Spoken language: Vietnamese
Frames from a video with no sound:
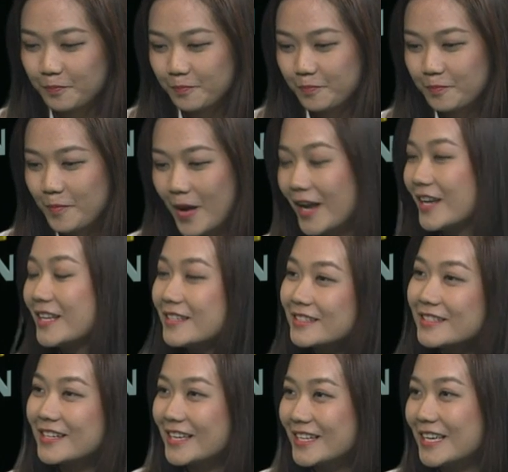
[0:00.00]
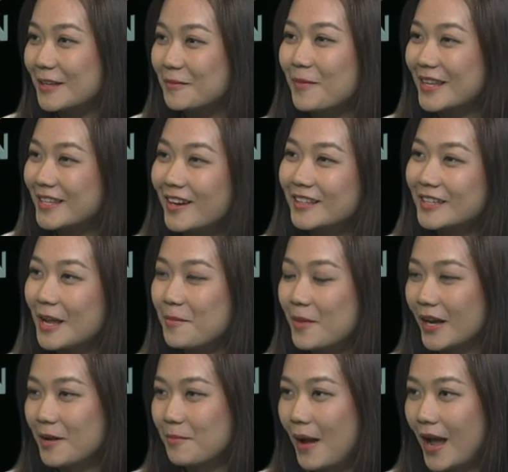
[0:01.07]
ba cái cái kiềng ba chân để mà các ừ.